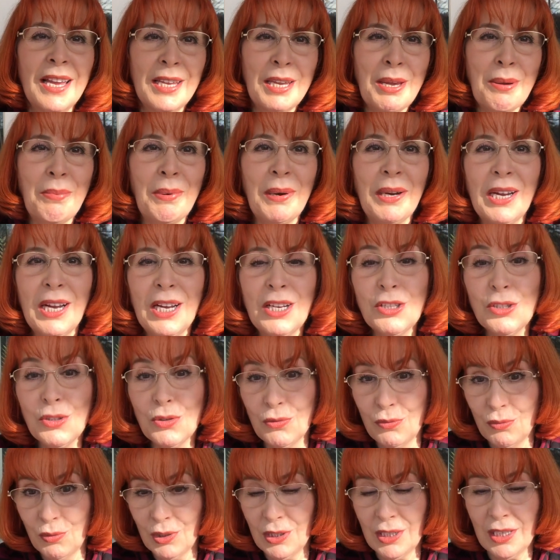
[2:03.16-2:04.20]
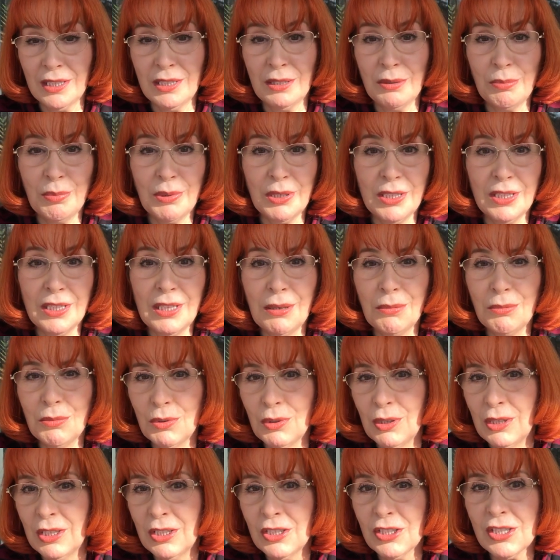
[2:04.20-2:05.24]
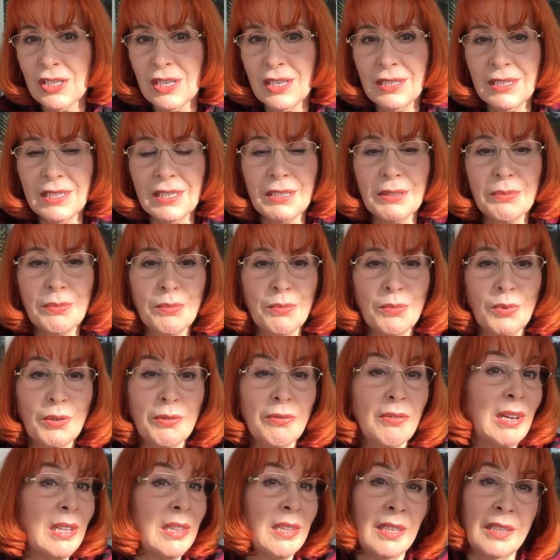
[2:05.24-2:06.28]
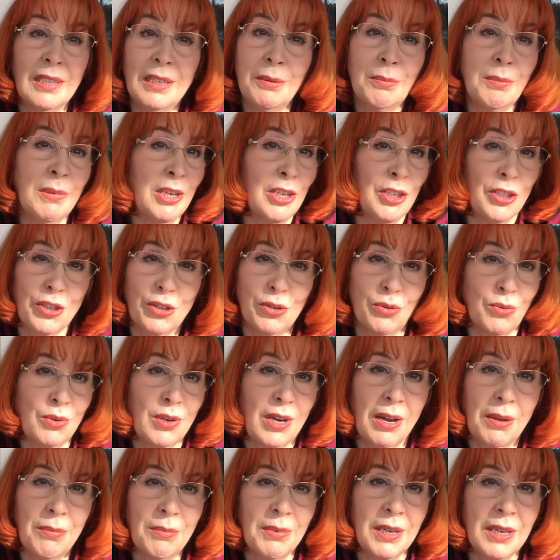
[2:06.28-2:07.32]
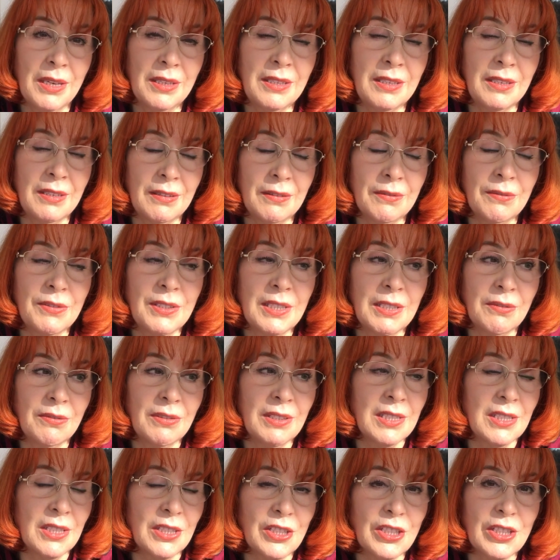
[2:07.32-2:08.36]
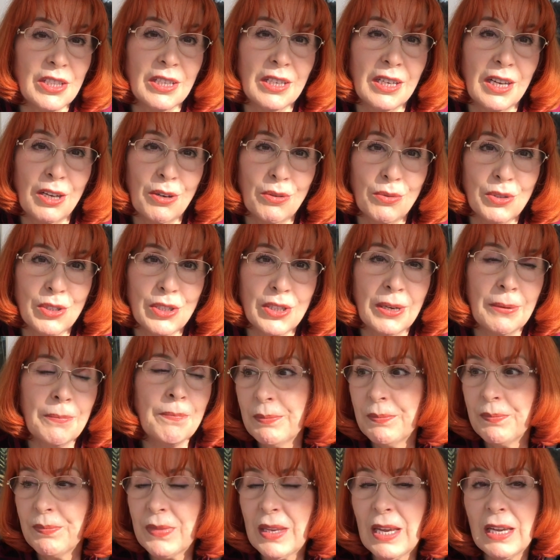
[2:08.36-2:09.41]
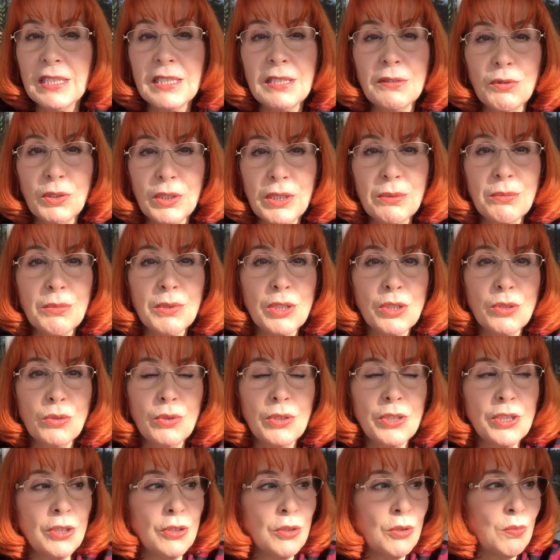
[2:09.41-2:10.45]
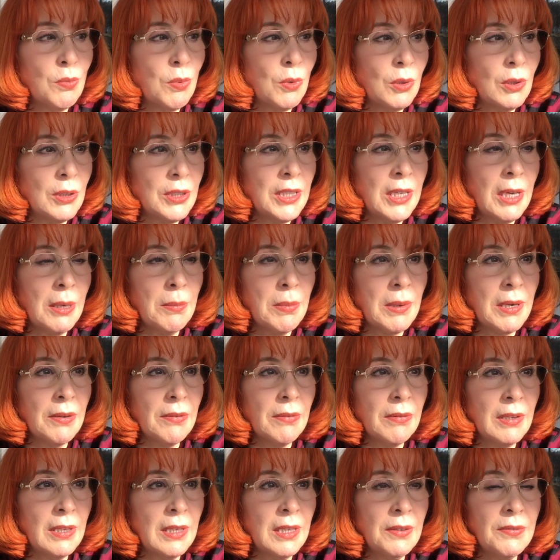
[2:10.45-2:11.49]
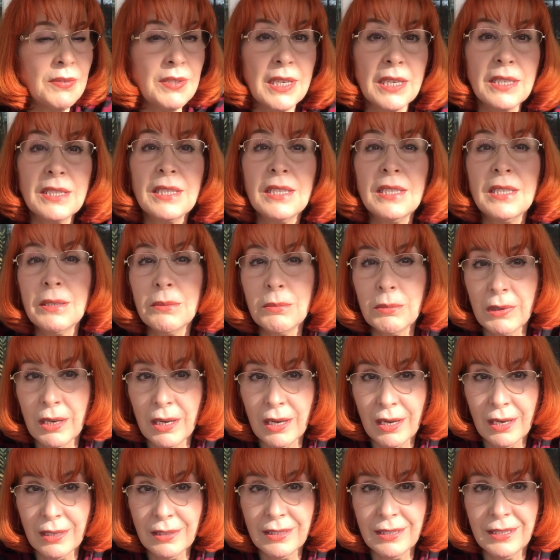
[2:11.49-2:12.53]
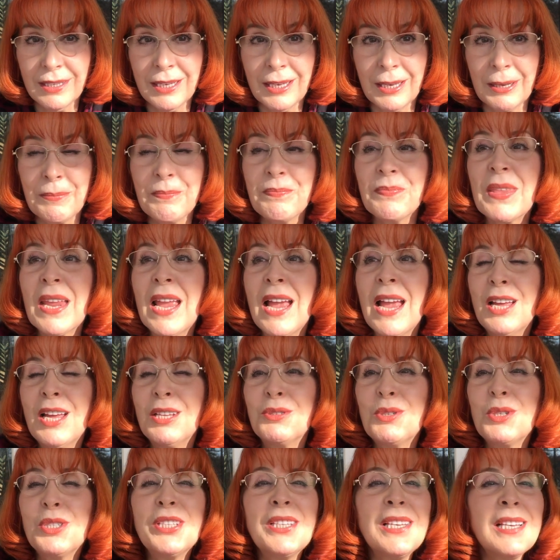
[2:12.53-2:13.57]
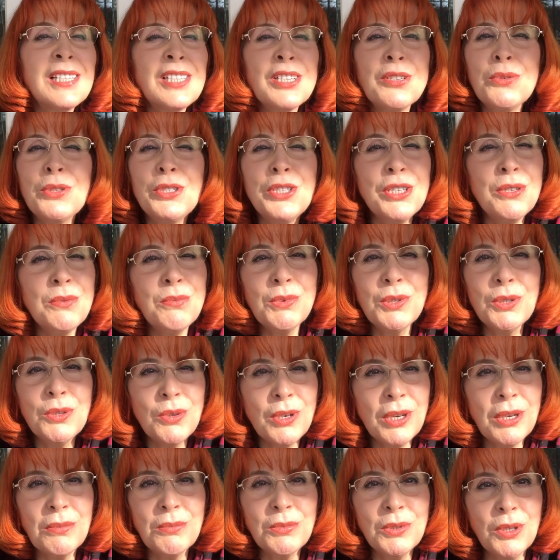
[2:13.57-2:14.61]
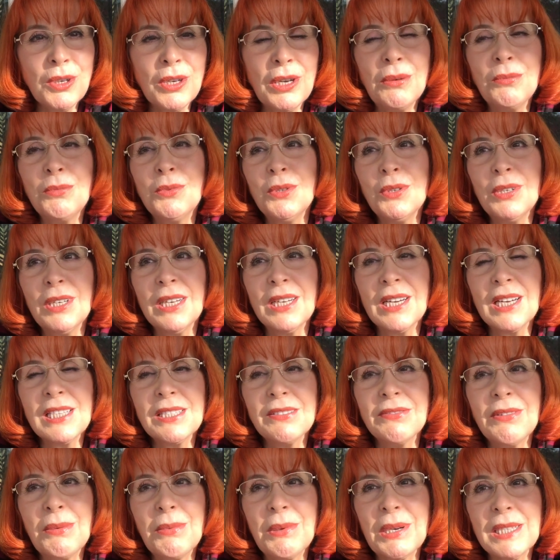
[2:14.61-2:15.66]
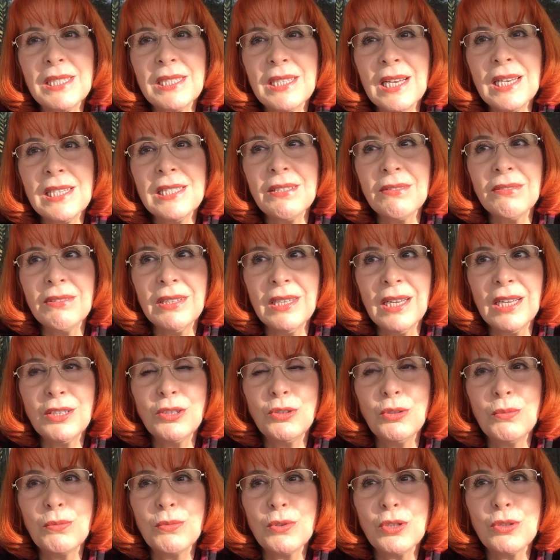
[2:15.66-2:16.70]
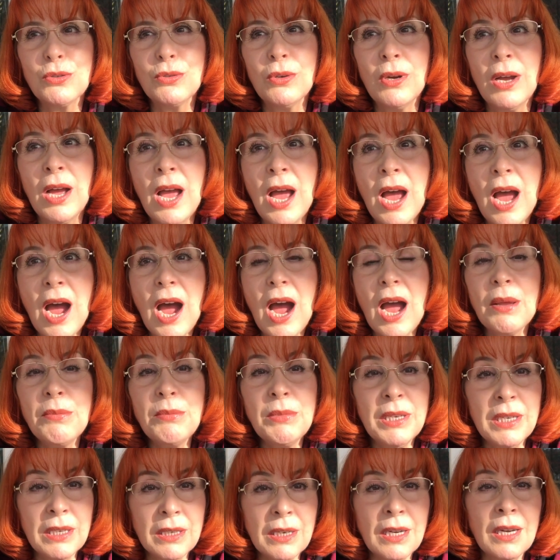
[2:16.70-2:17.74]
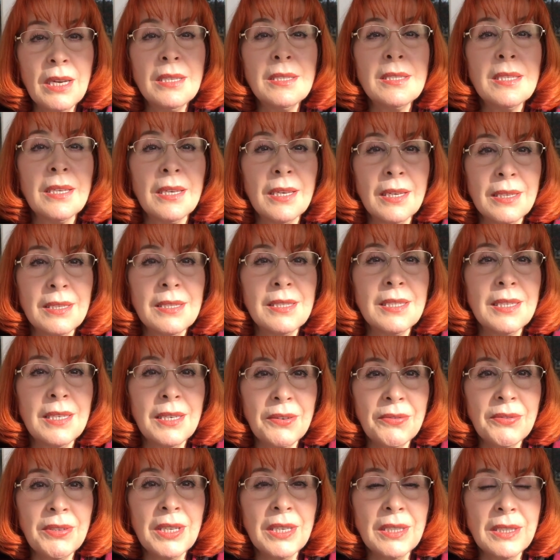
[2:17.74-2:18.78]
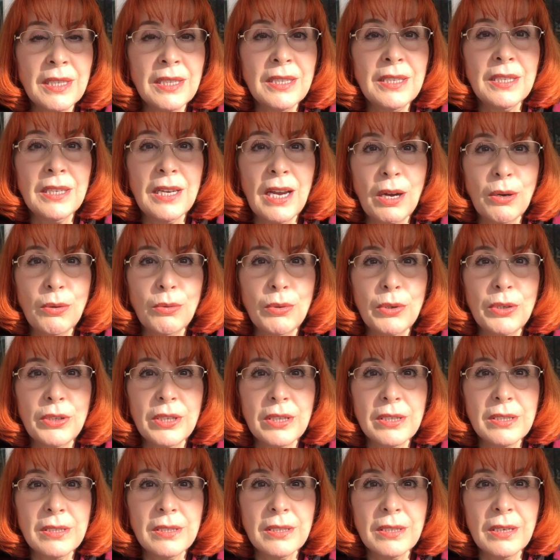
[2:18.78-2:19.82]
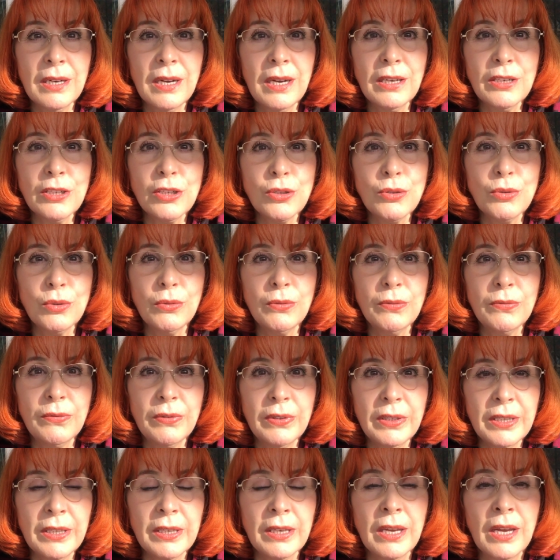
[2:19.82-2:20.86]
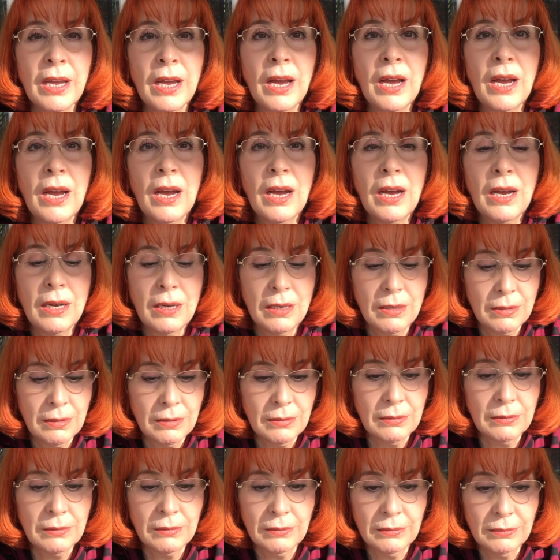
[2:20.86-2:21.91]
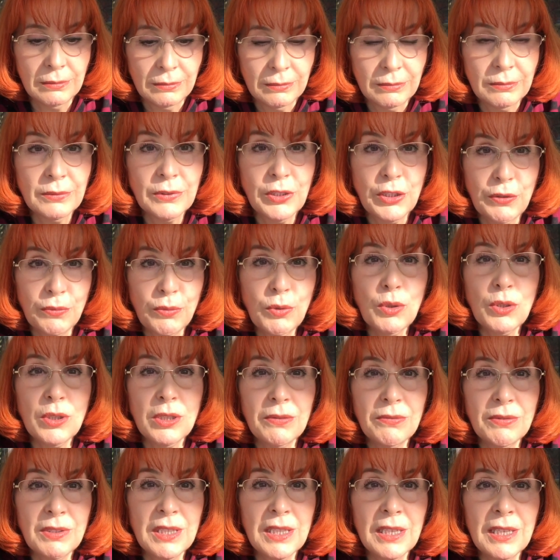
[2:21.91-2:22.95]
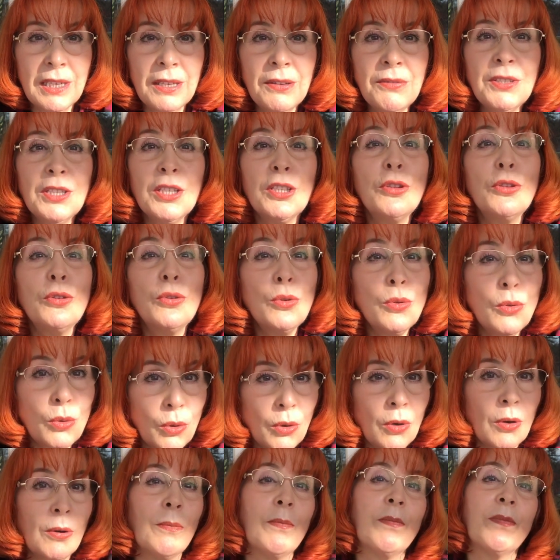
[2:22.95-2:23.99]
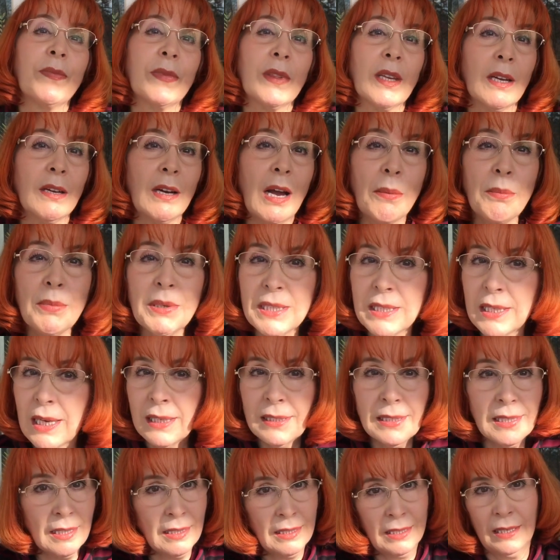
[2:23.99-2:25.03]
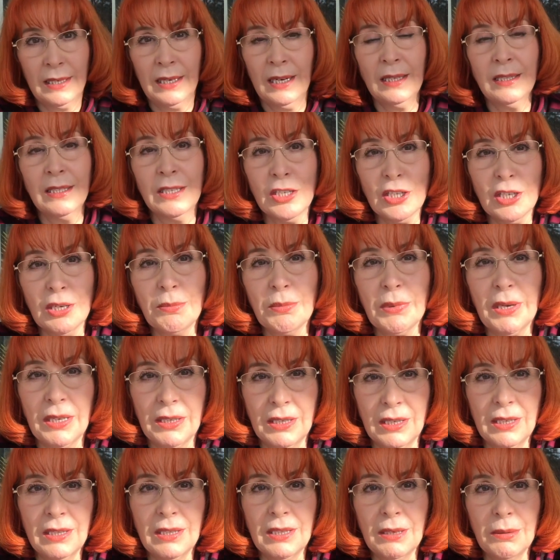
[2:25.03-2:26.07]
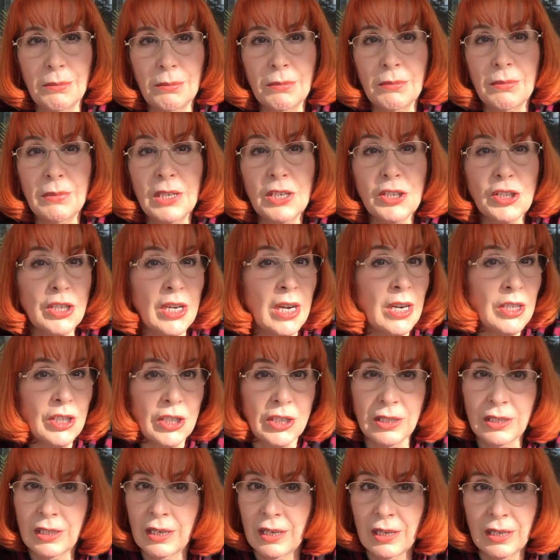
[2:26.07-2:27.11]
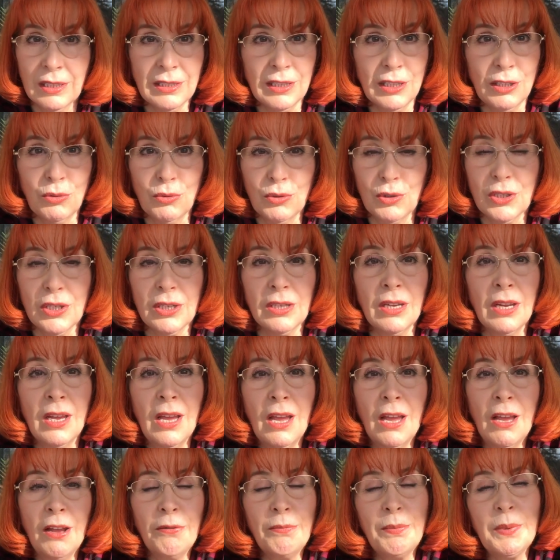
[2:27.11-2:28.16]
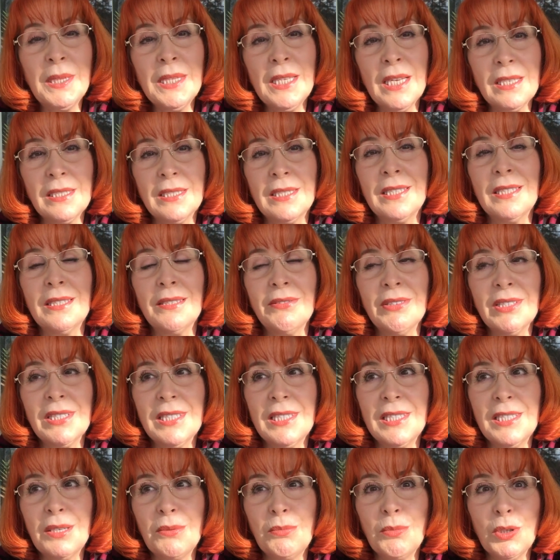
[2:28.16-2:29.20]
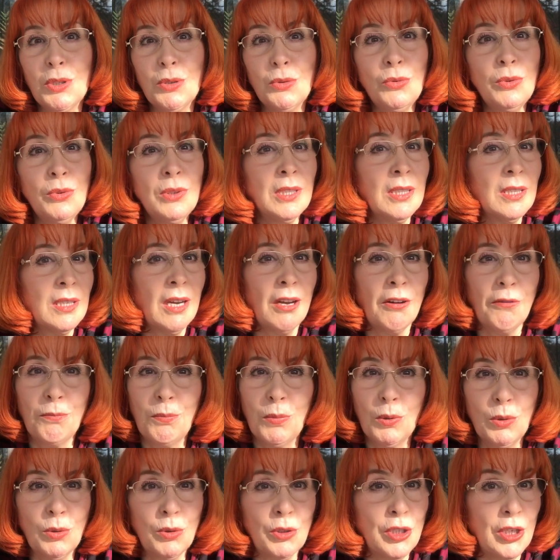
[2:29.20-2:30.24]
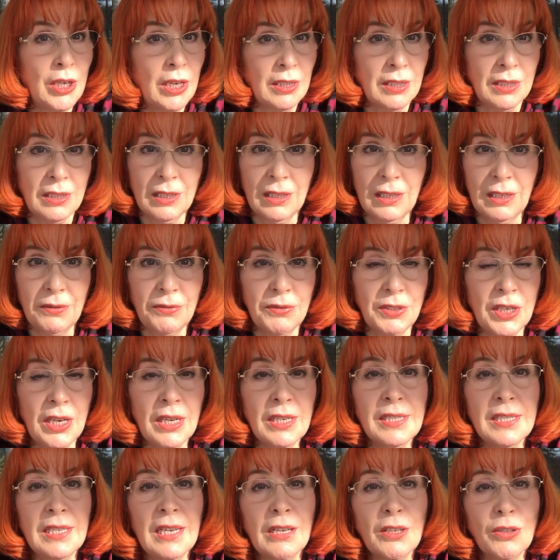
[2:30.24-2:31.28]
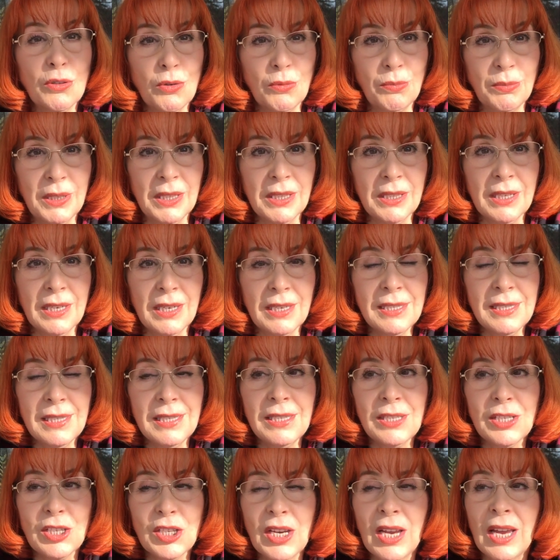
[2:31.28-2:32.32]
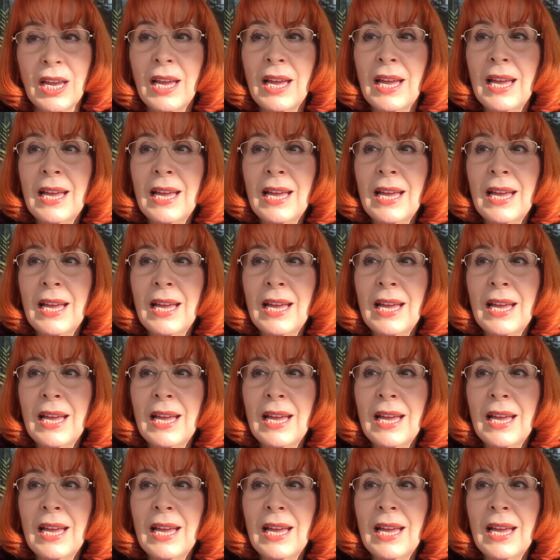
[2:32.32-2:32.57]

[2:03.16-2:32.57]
Я покажу, вот они передо мной лежат, их буквально ломаешь руками, они все высохшие, хорошие. А сегодня мы с дочерью полдня провели в соседнем городке. То есть я же очень много-много-много раз вам рассказывала о том, что американская деревня – это никакой не страх, что вы Эм, живете в деревне, но обязательно рядышком какие-то ближайшие городки уже в 15-20 минутах, а в получасе или в часе огромное городище.